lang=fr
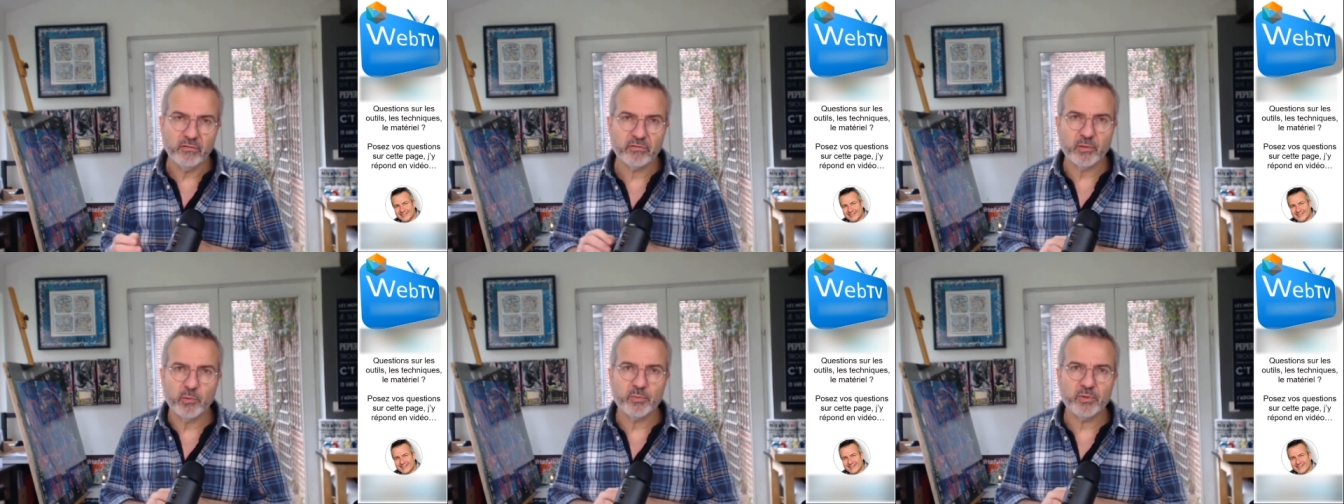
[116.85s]

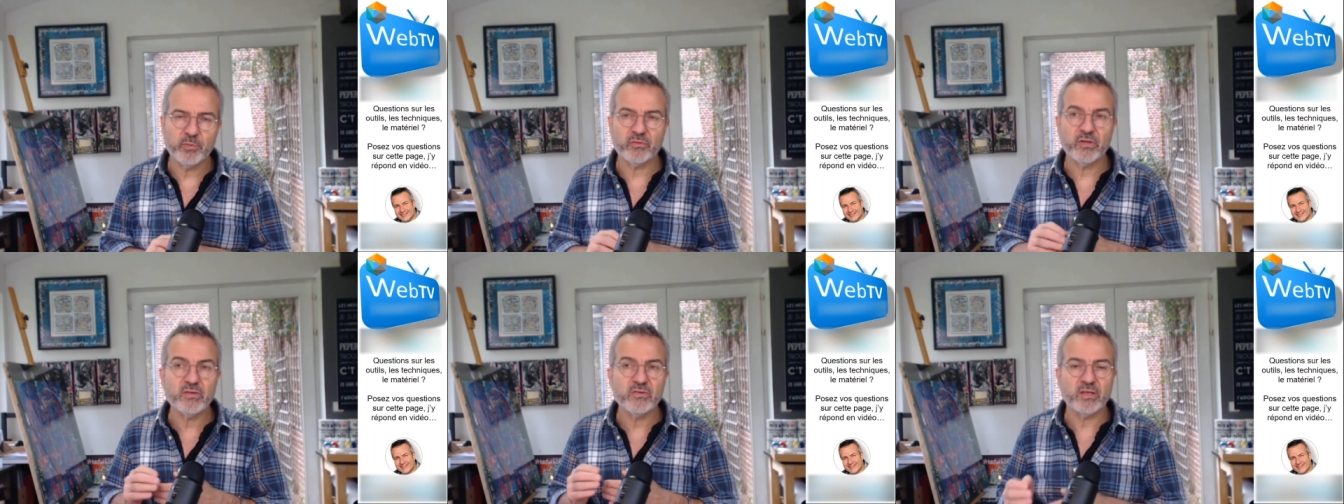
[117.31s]
vraiment
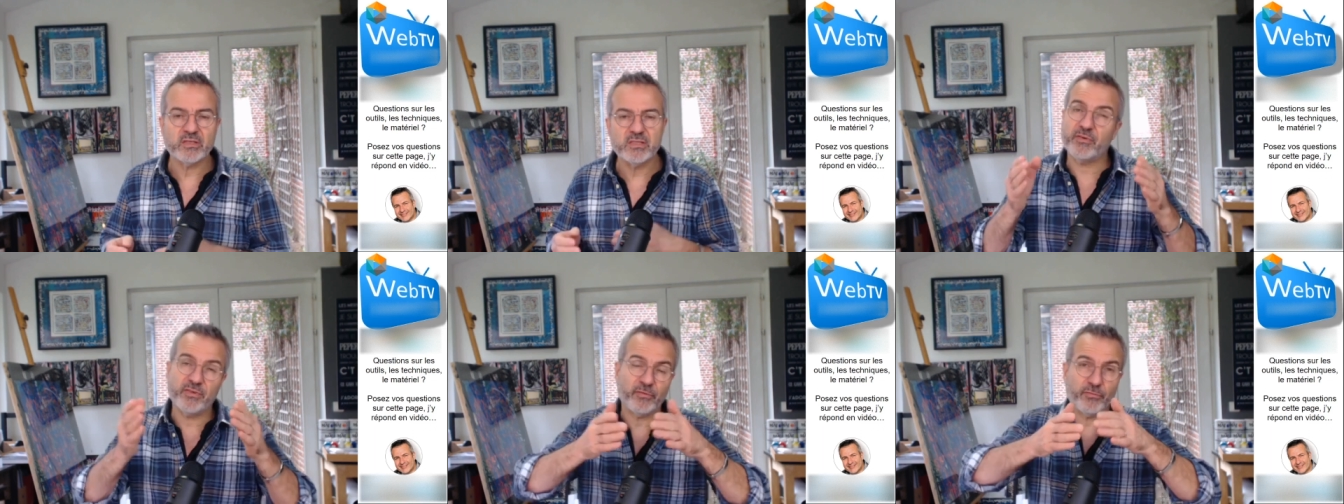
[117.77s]
pigmentées, ça
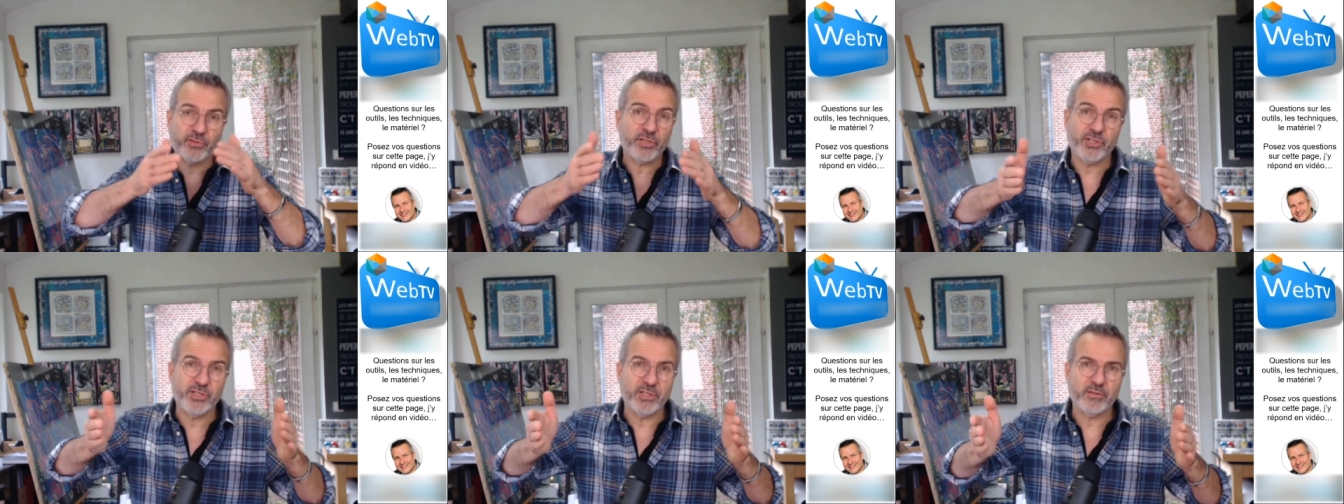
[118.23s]
existe. Il faut
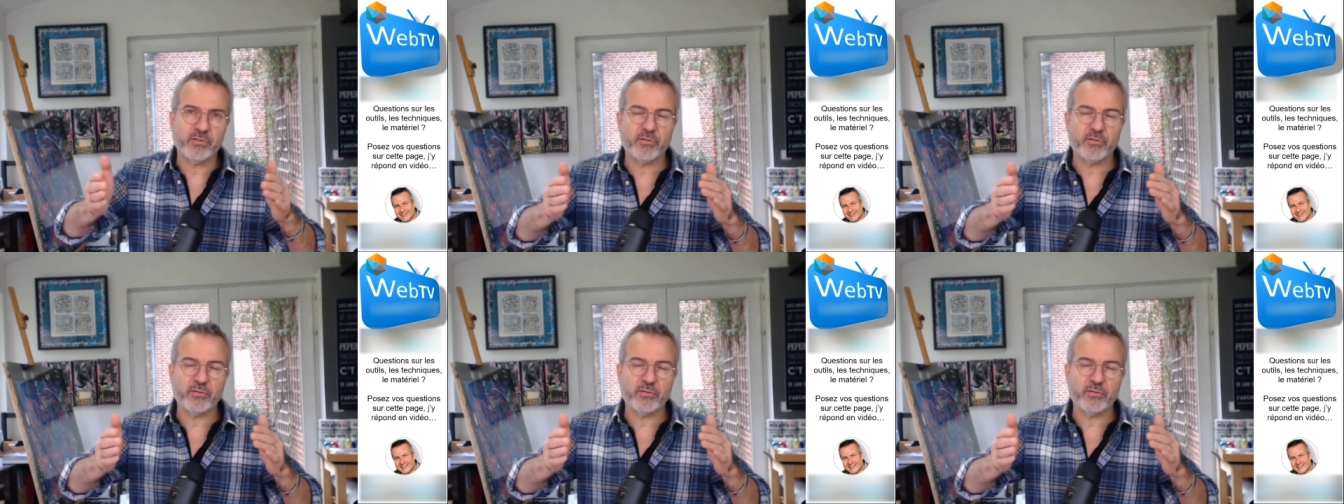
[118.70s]
chercher. Hein.